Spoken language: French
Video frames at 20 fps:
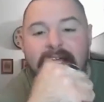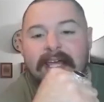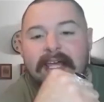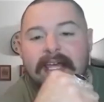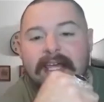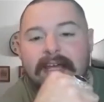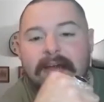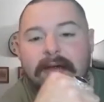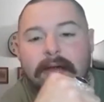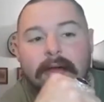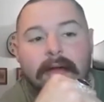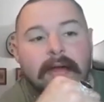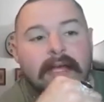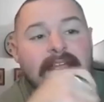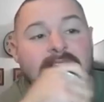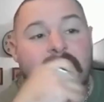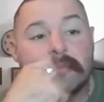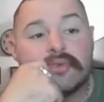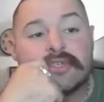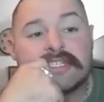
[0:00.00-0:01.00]
Et,
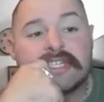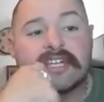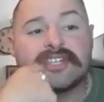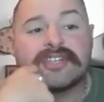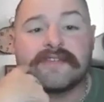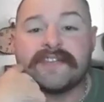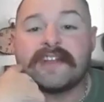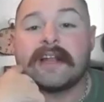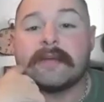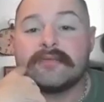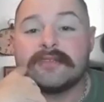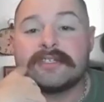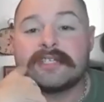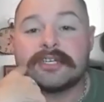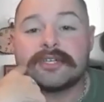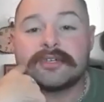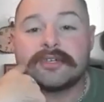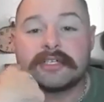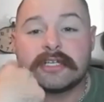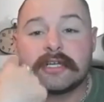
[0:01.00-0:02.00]
et, la moustache, en fait, la
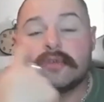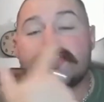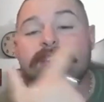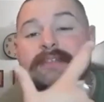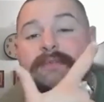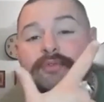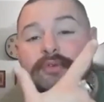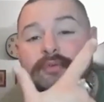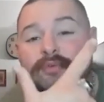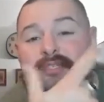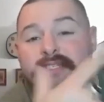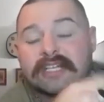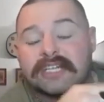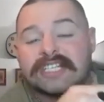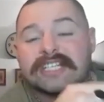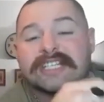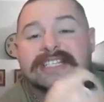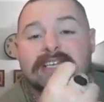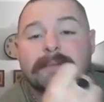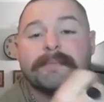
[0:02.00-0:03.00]
moustache que j'ai, le type de
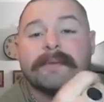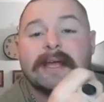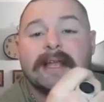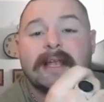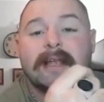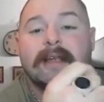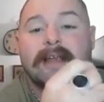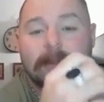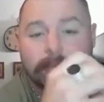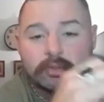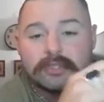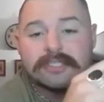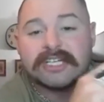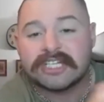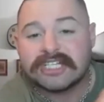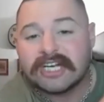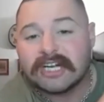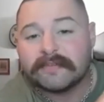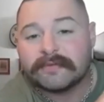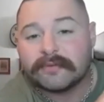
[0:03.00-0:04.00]
moustache, ça s'appelle la
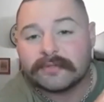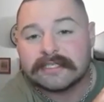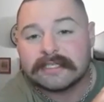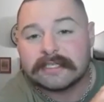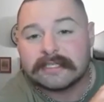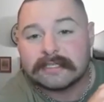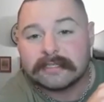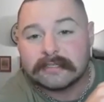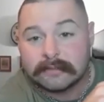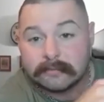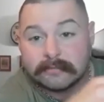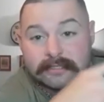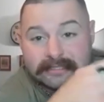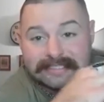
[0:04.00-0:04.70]
moustache à la française.